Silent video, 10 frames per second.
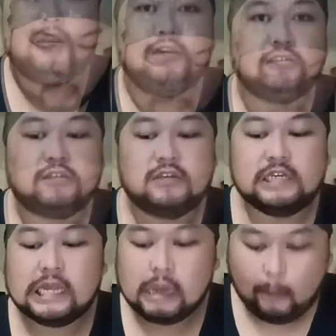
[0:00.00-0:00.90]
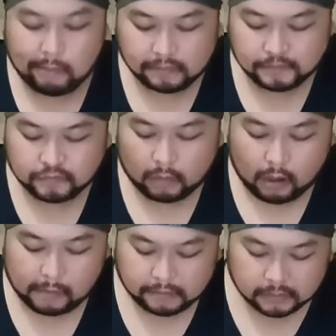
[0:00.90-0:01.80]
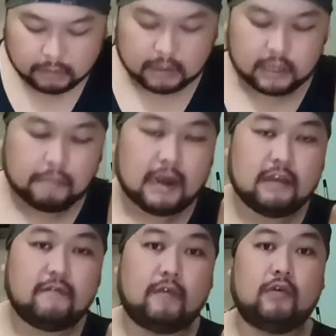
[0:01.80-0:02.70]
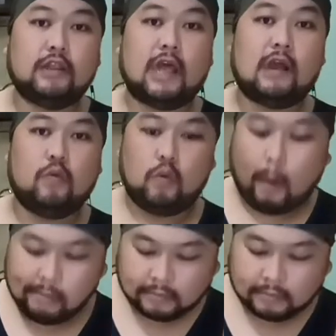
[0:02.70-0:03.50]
Brother Sister ini biasanya paling favorit aku